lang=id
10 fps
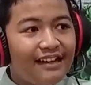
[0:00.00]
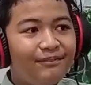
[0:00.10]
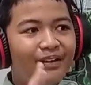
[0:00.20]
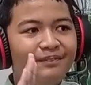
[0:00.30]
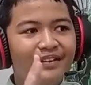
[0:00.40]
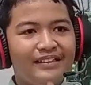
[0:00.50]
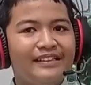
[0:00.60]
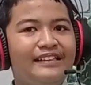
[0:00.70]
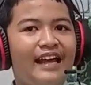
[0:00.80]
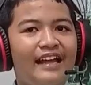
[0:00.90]
sahabat
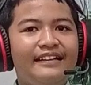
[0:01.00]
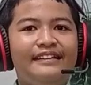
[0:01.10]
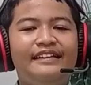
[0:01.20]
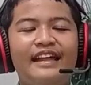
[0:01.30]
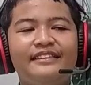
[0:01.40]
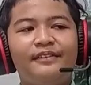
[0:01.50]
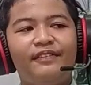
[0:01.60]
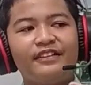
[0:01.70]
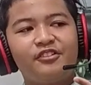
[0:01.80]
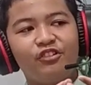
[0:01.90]
berlian dan
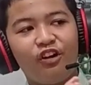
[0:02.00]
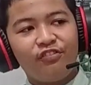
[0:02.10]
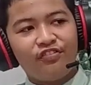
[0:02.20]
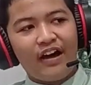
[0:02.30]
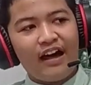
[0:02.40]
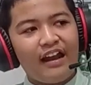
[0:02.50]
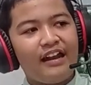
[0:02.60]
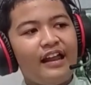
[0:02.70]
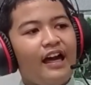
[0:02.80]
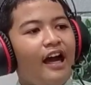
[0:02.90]
temanku
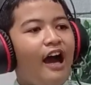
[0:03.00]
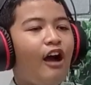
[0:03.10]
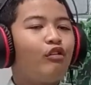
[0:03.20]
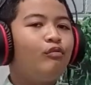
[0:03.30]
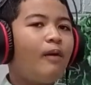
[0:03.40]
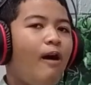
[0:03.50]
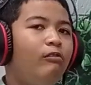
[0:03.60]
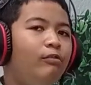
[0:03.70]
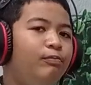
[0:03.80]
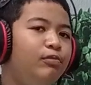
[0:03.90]
novel, aku
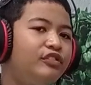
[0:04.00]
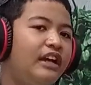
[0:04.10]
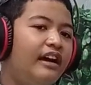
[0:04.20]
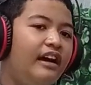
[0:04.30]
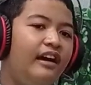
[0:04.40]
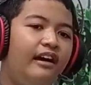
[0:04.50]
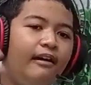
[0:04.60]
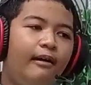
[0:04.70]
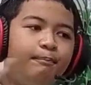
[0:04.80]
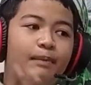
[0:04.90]
mau punya
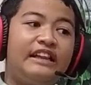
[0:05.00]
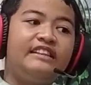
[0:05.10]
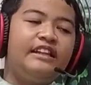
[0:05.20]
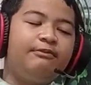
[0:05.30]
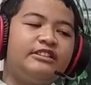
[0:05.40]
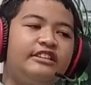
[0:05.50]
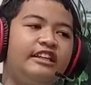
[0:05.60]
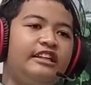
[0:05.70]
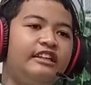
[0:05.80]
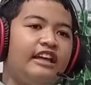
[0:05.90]
empat tips
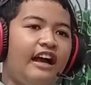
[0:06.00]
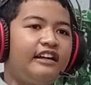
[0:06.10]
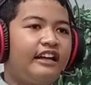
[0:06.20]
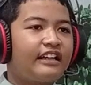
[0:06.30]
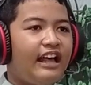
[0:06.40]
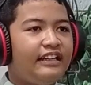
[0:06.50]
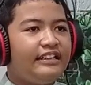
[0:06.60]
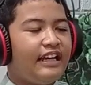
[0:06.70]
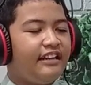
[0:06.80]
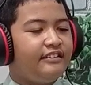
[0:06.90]
nih agar
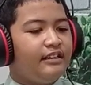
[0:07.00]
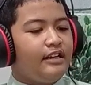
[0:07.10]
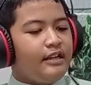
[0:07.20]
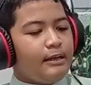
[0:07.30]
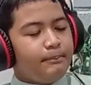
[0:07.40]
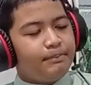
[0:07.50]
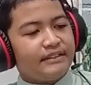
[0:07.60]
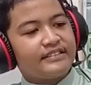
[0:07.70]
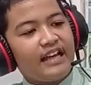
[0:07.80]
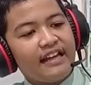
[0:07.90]
kalian
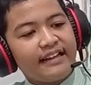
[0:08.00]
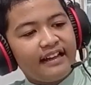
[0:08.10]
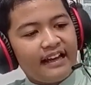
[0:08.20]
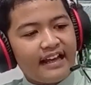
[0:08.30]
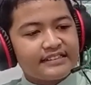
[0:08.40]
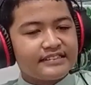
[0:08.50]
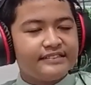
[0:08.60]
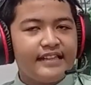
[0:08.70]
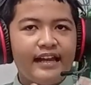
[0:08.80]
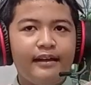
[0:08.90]
bisa
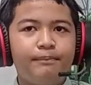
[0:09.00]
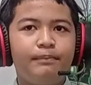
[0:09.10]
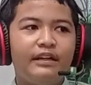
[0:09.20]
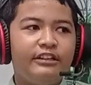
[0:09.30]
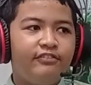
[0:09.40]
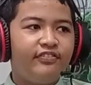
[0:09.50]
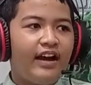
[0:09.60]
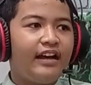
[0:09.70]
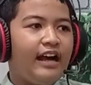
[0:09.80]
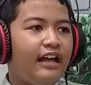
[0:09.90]
ikhlas dalam
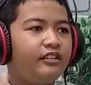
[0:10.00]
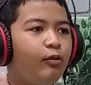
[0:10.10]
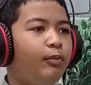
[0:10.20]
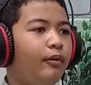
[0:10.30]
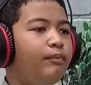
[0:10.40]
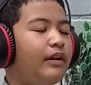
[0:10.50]
berinfak ataupun